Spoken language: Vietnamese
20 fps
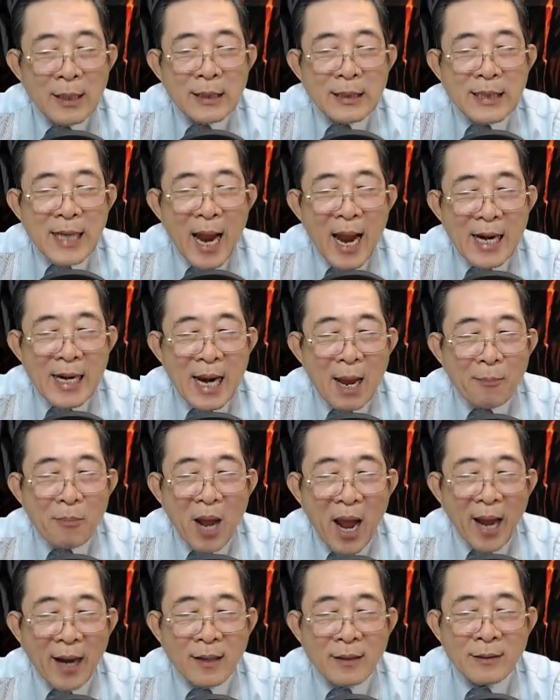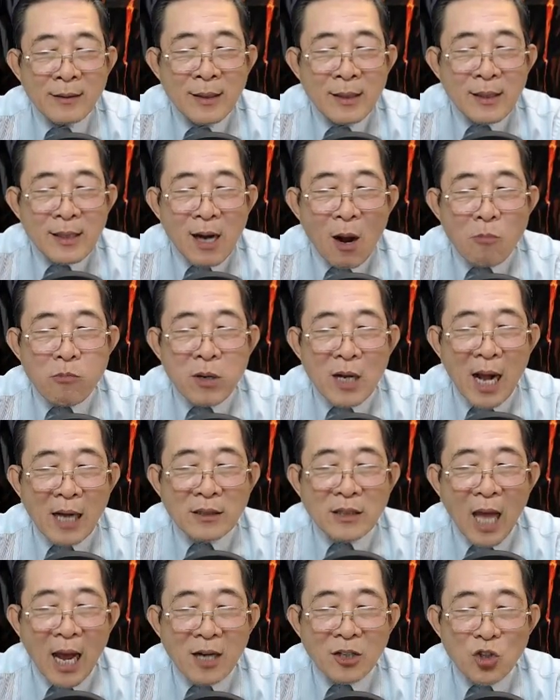Tra lạp hãng không cẩn
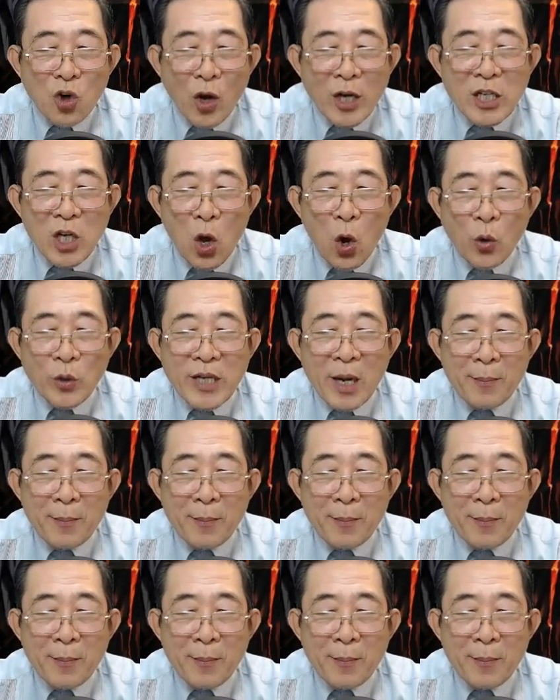thận nói lộ ra